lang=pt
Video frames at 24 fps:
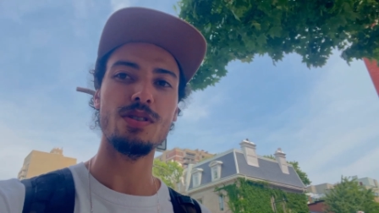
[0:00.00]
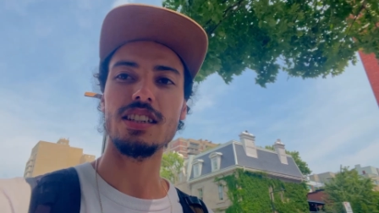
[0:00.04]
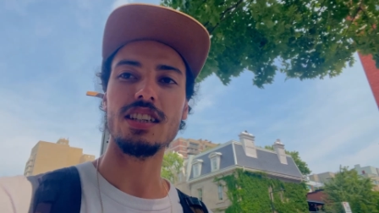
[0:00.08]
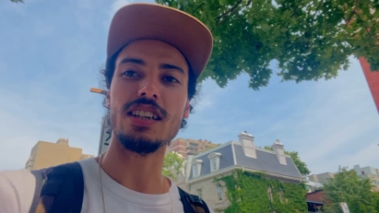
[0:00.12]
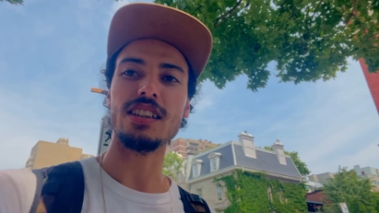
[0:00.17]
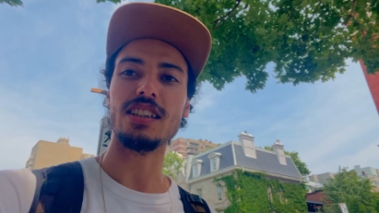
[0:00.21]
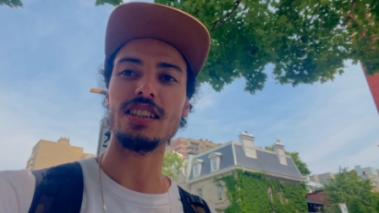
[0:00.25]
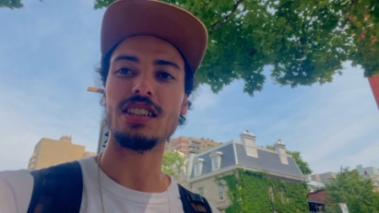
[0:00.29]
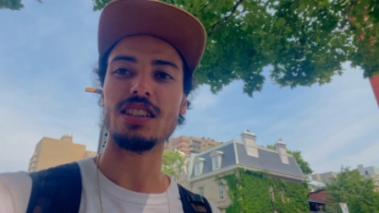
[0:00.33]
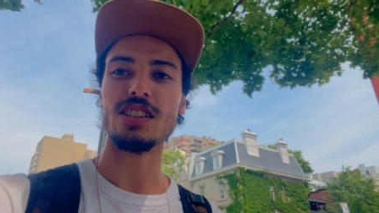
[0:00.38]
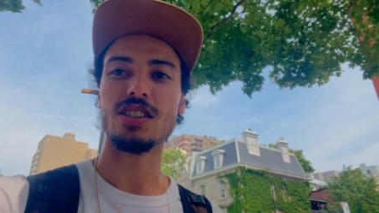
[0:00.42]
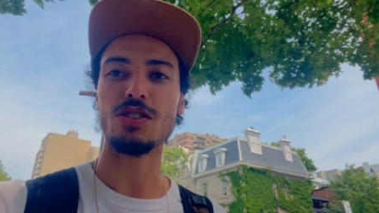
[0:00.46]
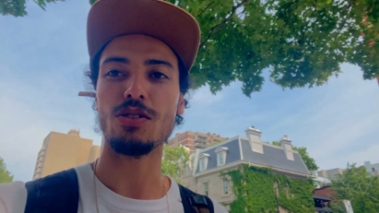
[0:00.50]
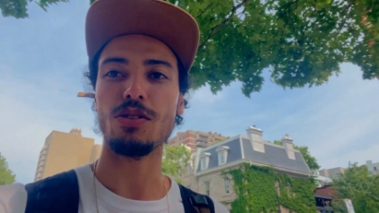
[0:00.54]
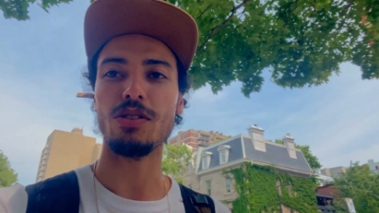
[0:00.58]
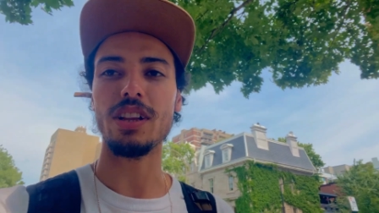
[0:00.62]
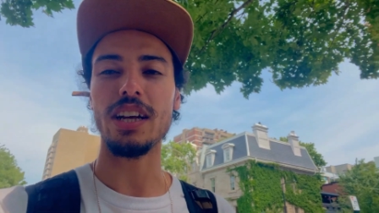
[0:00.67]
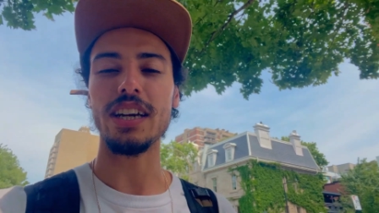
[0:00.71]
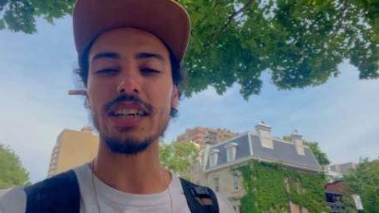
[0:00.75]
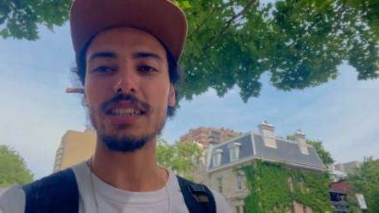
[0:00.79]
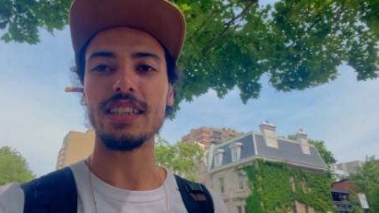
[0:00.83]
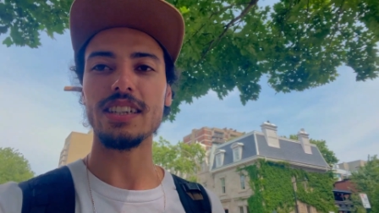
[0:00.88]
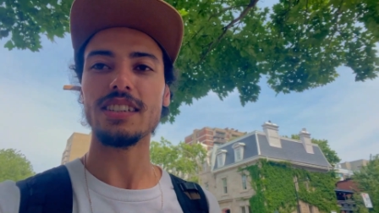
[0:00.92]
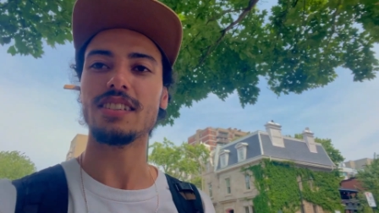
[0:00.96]
Já deixa seu
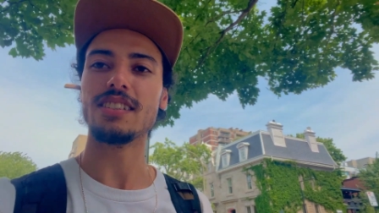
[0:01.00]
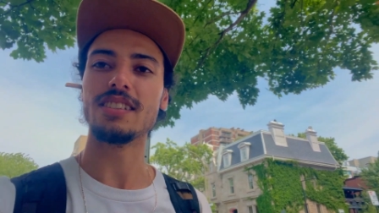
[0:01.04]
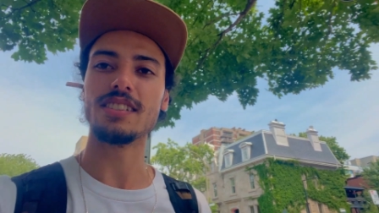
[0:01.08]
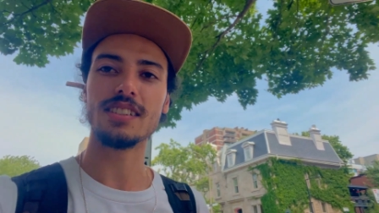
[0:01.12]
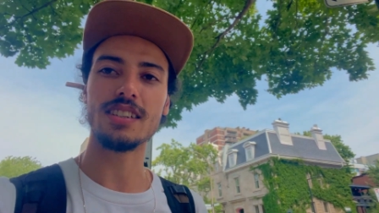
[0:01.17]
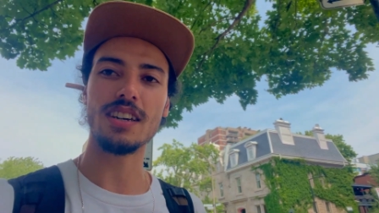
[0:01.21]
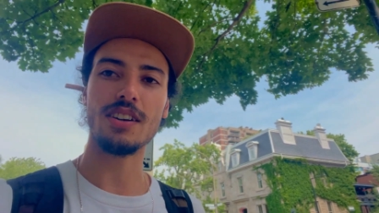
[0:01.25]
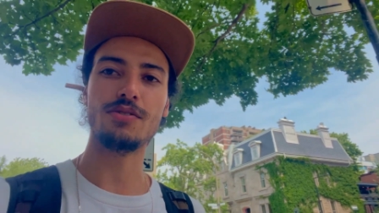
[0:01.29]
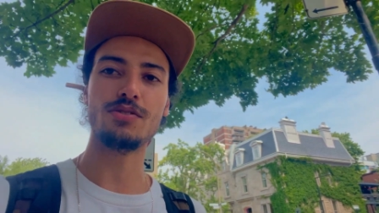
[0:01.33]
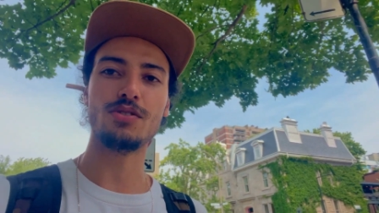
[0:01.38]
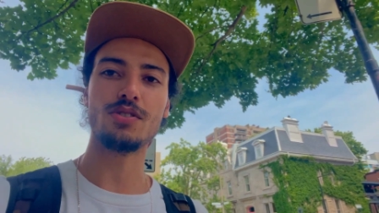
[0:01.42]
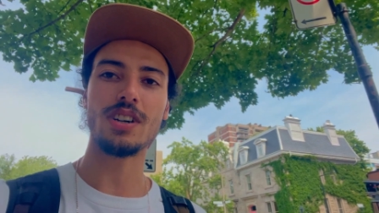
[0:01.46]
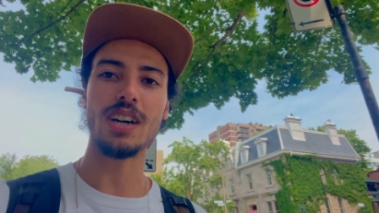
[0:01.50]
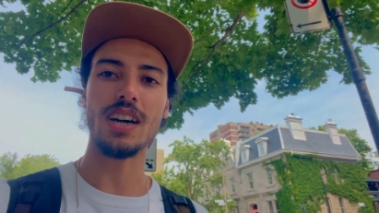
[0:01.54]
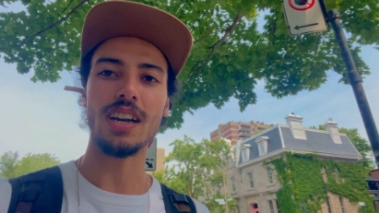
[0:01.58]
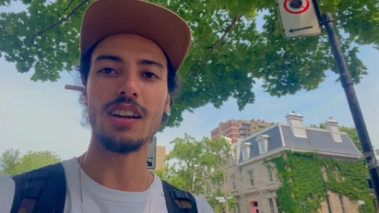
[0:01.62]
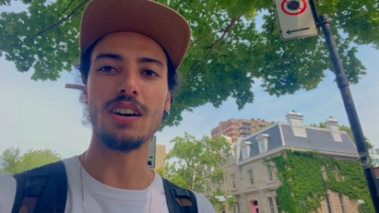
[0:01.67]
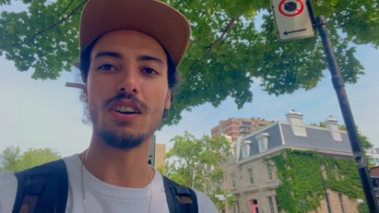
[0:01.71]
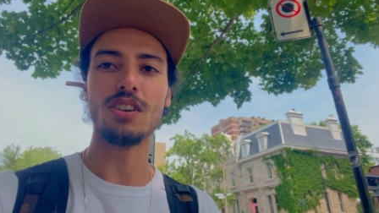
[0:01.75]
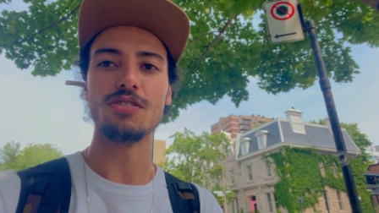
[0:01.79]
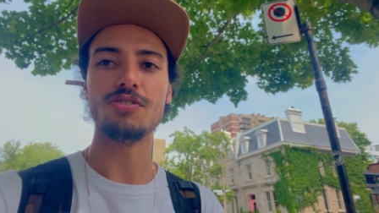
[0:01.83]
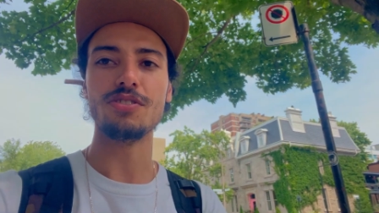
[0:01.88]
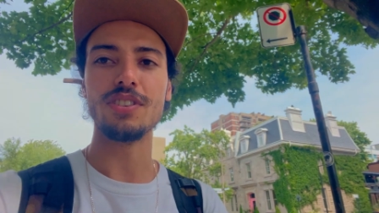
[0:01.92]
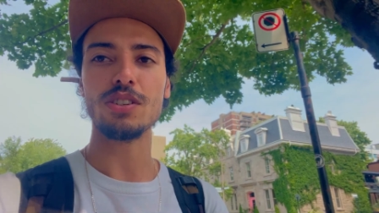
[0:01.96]
like e se inscreve no
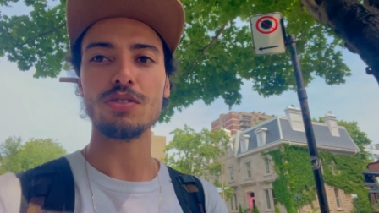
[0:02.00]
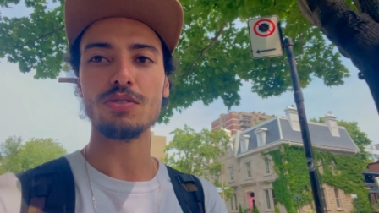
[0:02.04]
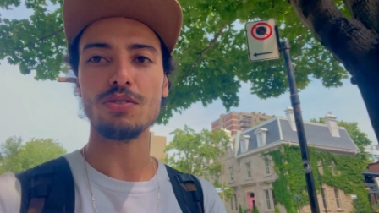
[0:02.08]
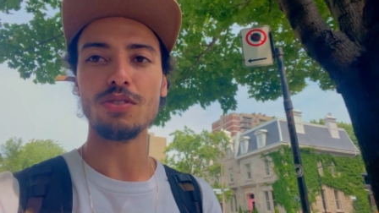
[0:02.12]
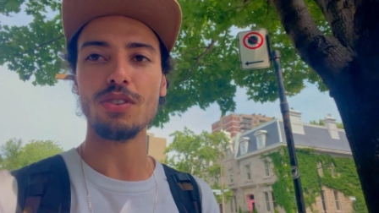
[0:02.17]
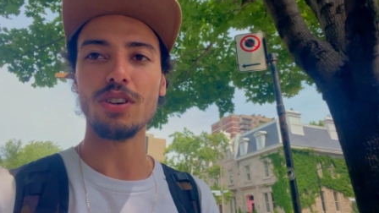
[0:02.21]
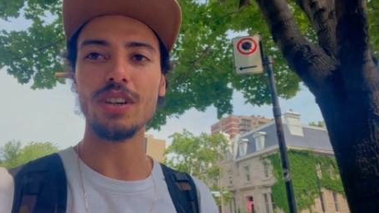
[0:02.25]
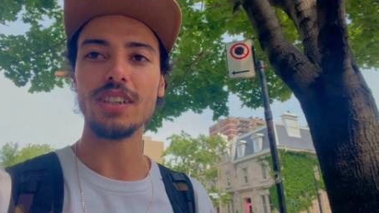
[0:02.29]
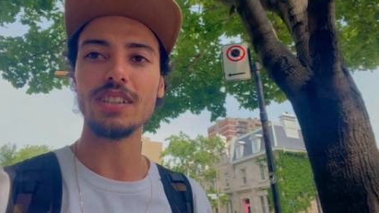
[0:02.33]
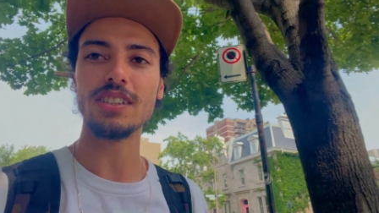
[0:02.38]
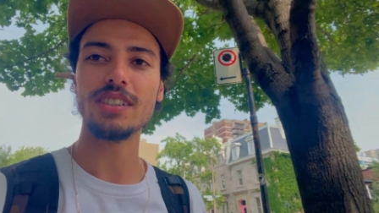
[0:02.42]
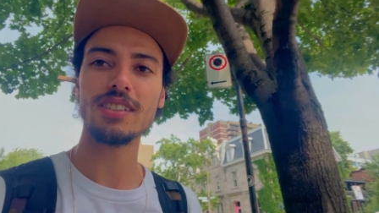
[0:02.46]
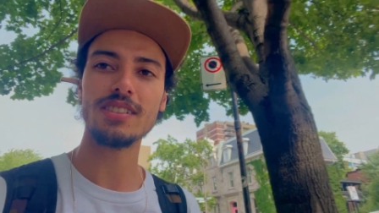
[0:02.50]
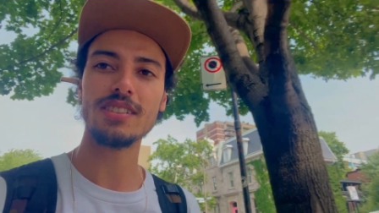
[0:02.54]
canal e vem com nós.